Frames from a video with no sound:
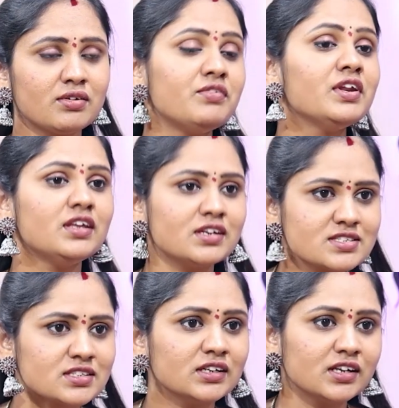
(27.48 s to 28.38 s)
ఫిఫ్టీన్
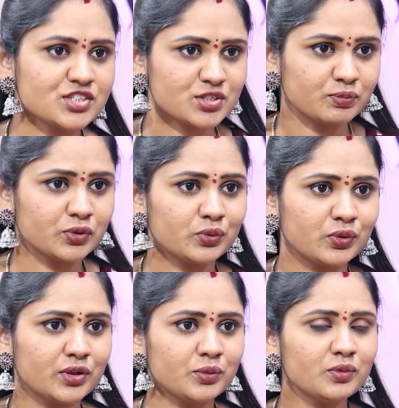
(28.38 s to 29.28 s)
ఇయర్స్ గర్ల్ అని చెప్తూ
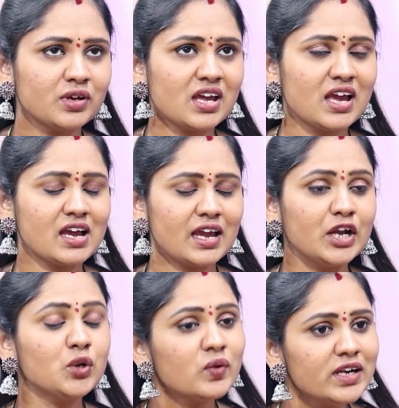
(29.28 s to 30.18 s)
ఉన్నారు
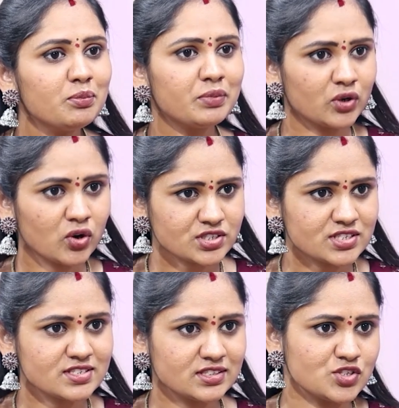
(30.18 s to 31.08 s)
ఎటువంటి
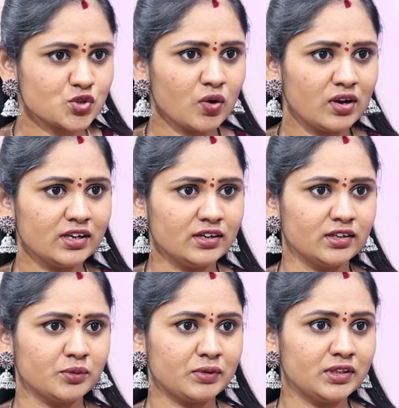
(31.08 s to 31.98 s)
ప్రికాషన్స్ తీసుకోవాలి
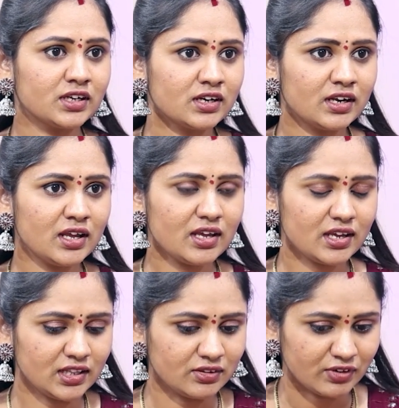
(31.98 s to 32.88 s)
అంటారు ఎందుకంటే
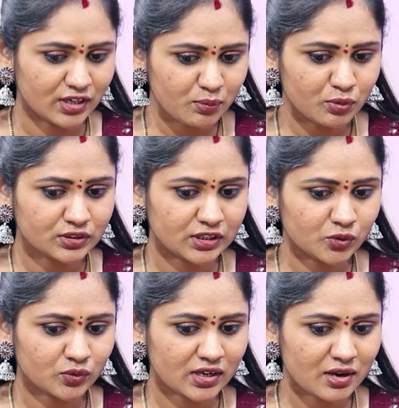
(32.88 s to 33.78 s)
ఇది విన్నప్పుడు
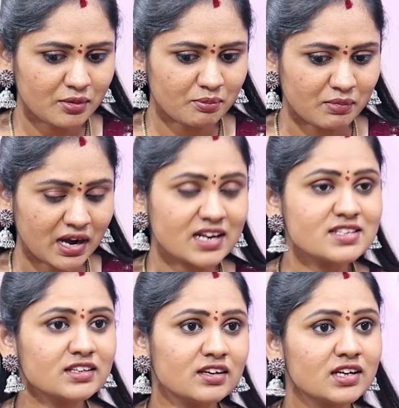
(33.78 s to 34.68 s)
తెలియకుండా
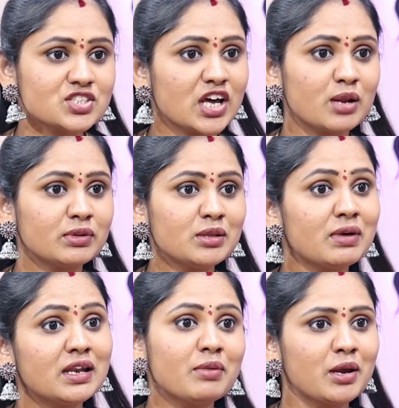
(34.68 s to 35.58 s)
మానసికంగా చాలా మంది
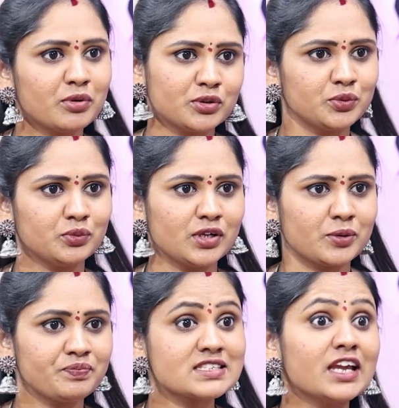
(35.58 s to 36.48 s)
మళ్ళీ భయపడుతూ
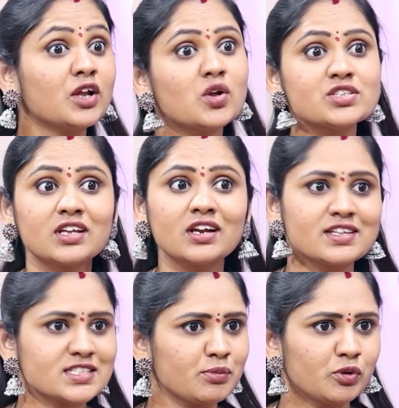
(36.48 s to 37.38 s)
ఉంటారు సైకలాజికల్గా
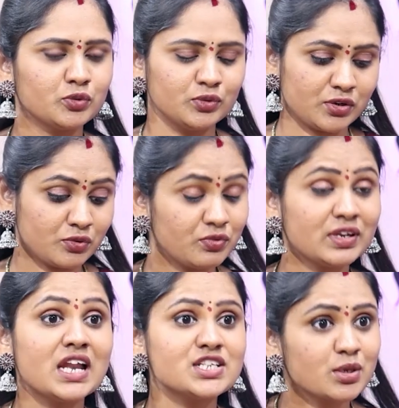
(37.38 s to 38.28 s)
డిస్టర్బ్ అవుతుంటారు
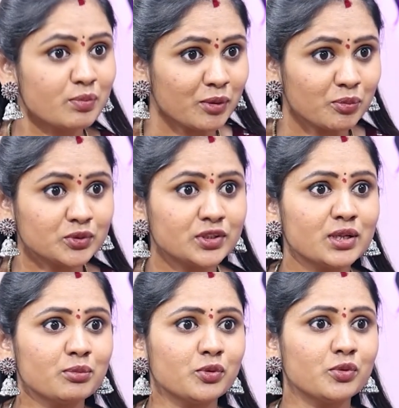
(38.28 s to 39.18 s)
ఫినాన్షియల్
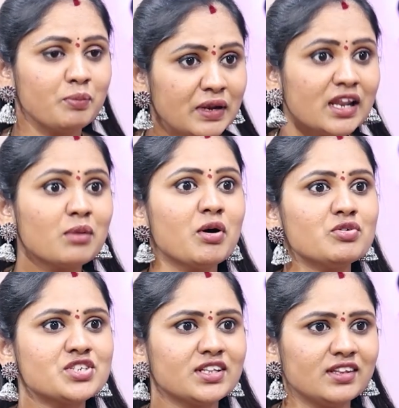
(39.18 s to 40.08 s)
పడిపోతుందేమో పిల్లల
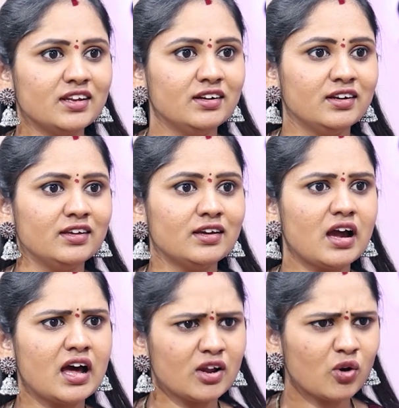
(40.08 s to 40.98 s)
భవిష్యత్ ఏంటి
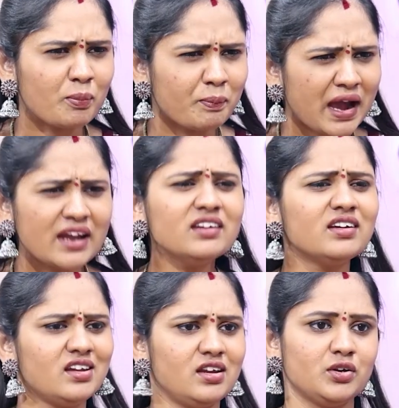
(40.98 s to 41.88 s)
అన్న ఒక
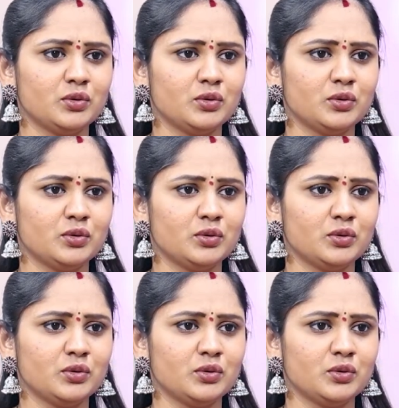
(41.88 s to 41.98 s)
ప్యానిక్ క్రియేట్